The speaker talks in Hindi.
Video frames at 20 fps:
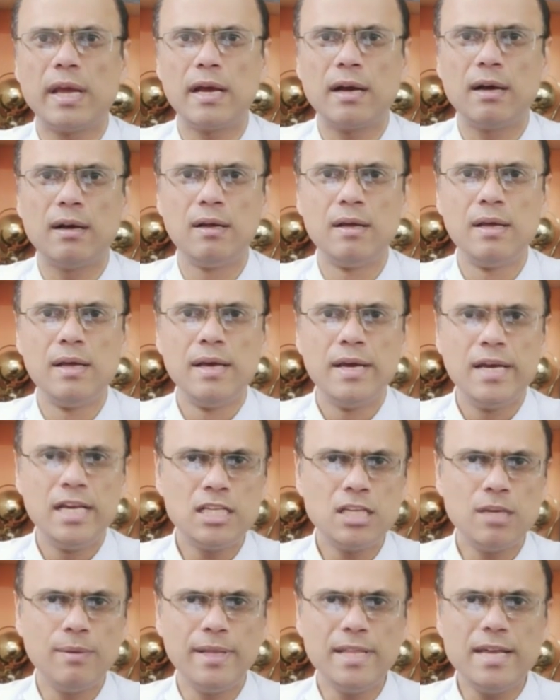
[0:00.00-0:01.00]

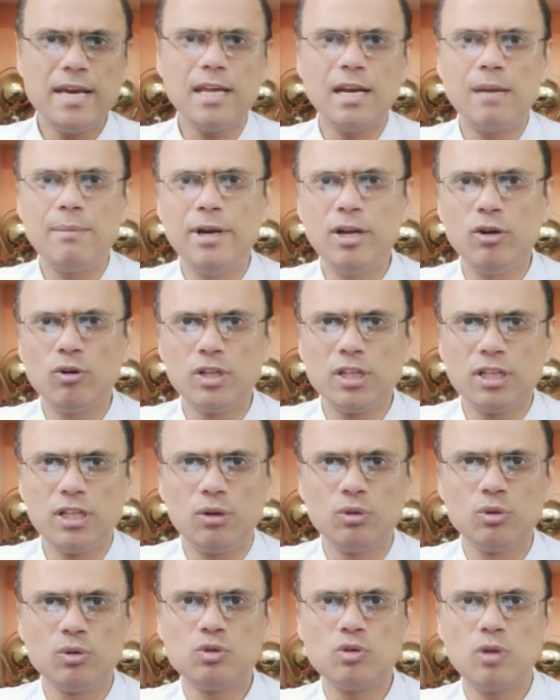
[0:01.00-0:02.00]
जाएगा इसके बाद एक रेमेडी और
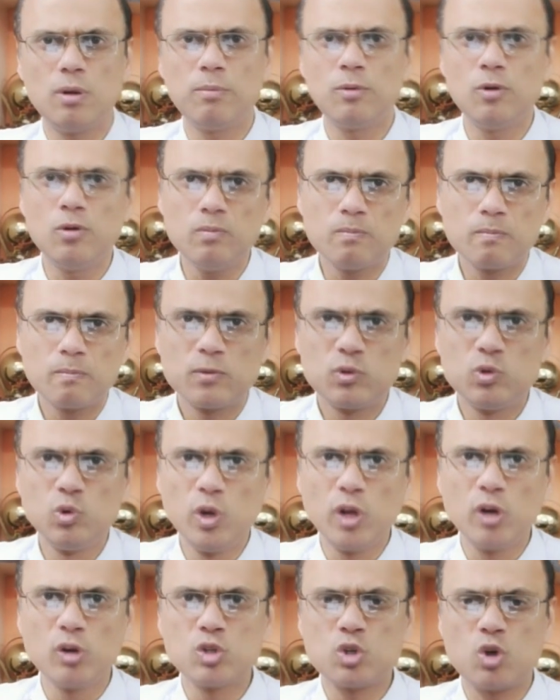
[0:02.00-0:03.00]
देता हूँ दोस्तों आपको
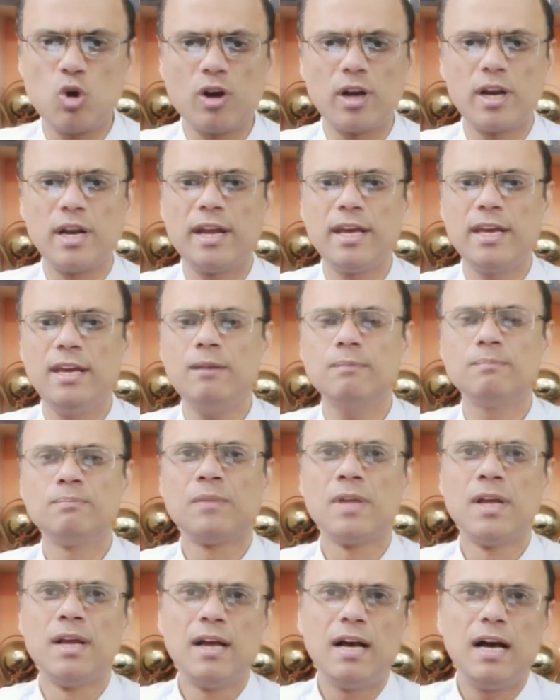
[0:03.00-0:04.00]
सूर्य को स्ट्रॉन्ग करने की
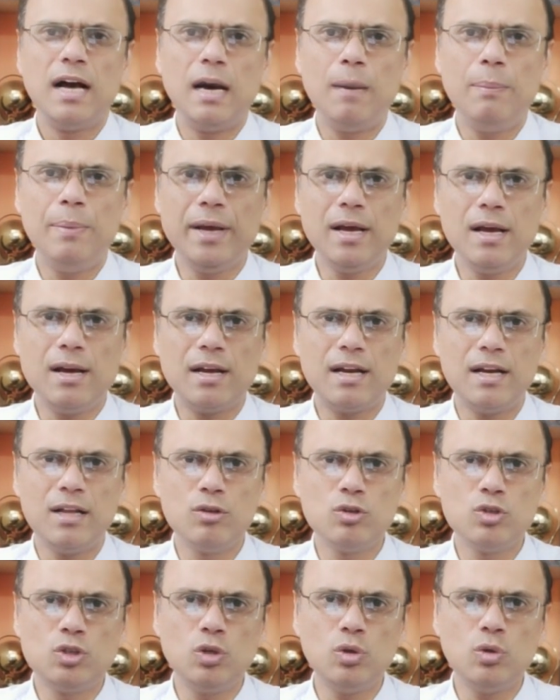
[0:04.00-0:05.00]
आपने क्या
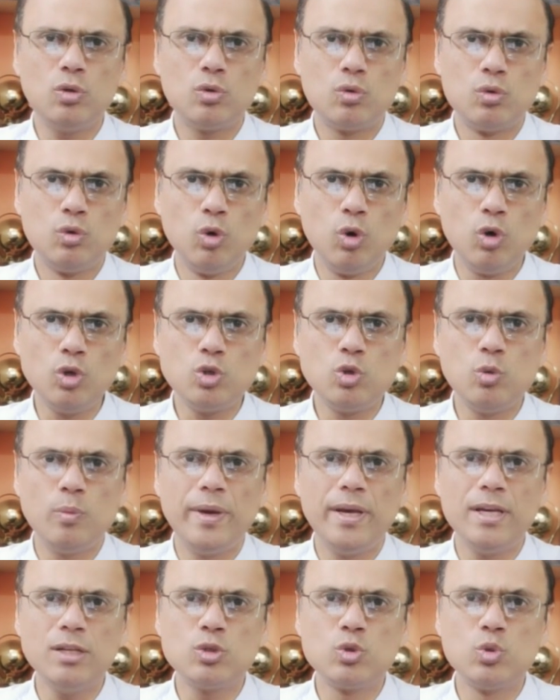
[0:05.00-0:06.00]
करना है दोस्तों रोज़
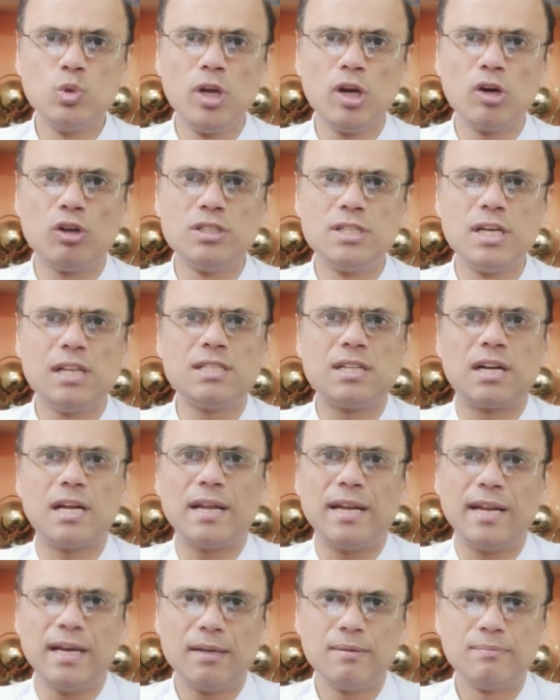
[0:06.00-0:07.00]
सुबह सूर्य को जल
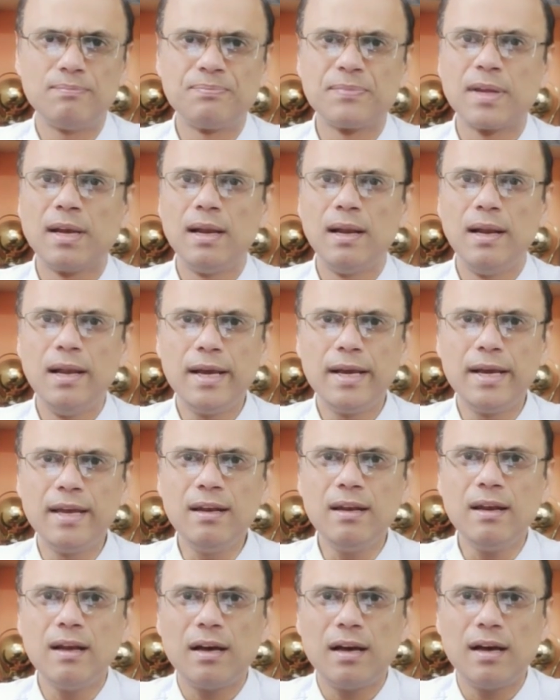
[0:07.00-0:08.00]
चढ़ाना है
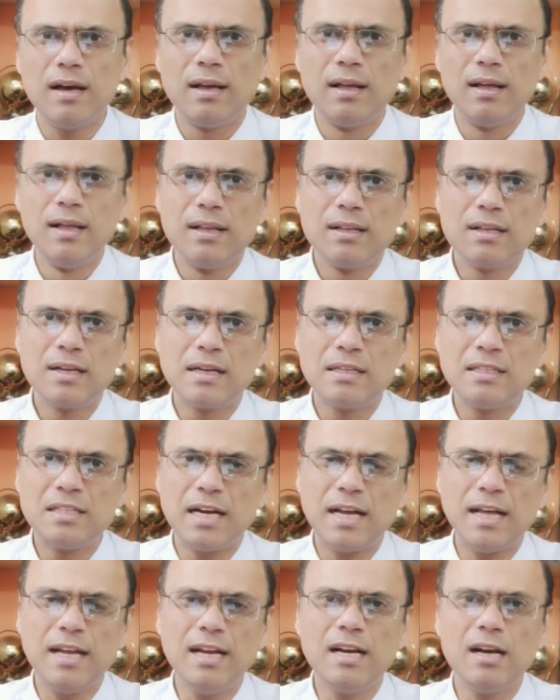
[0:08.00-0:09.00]
लेकिन
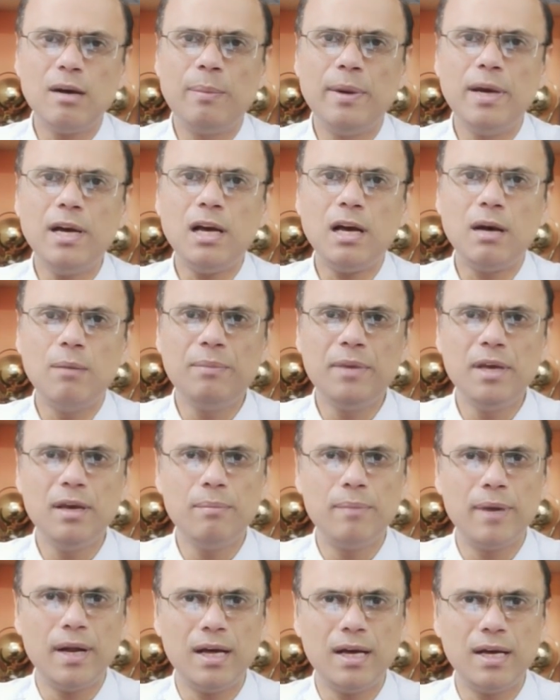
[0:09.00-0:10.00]
चढ़ाना कब है
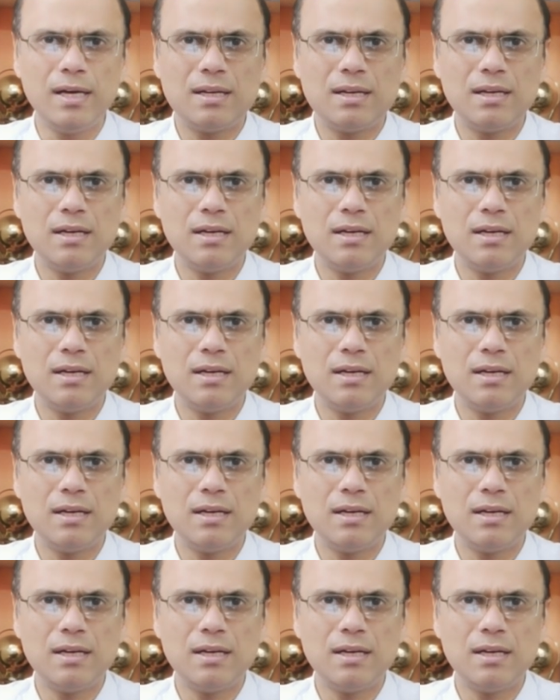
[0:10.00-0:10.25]
हम ये बड़ा